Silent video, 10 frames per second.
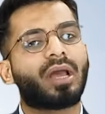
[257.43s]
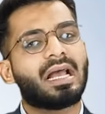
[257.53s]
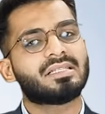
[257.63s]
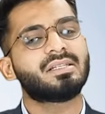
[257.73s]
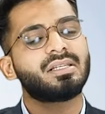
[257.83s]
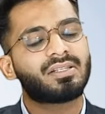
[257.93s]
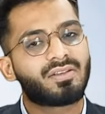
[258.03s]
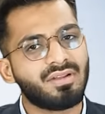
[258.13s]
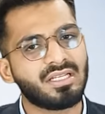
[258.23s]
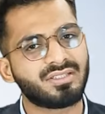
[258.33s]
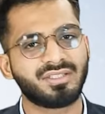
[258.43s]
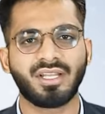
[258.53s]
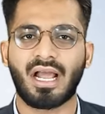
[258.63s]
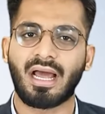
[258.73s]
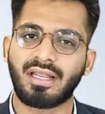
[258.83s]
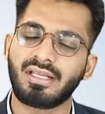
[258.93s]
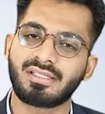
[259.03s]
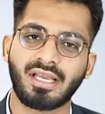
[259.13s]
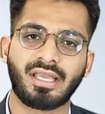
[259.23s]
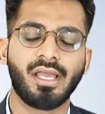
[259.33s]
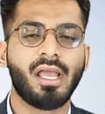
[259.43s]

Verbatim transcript: को एज अ सिविल इंजीनियर आने ही चाहिए